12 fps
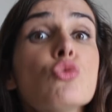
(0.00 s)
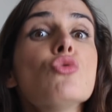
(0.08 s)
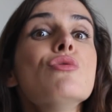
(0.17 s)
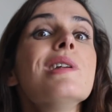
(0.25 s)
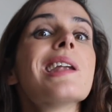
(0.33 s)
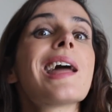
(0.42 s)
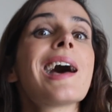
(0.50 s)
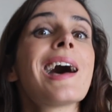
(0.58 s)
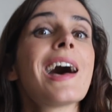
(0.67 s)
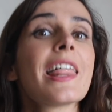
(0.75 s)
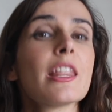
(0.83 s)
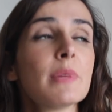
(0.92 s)
Do
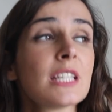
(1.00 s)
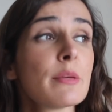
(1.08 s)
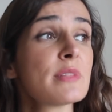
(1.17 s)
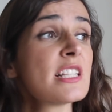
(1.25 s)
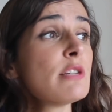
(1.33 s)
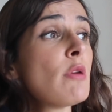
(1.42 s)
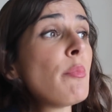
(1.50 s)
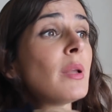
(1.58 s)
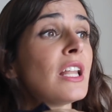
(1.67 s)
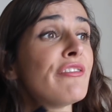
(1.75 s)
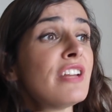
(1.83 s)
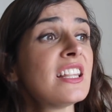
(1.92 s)
nada mandamos assim uma
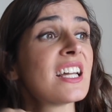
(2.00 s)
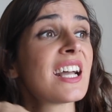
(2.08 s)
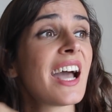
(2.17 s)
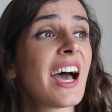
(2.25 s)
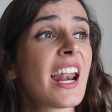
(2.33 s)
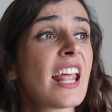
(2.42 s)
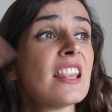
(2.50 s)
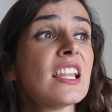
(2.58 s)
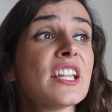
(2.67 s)
palavrita cara em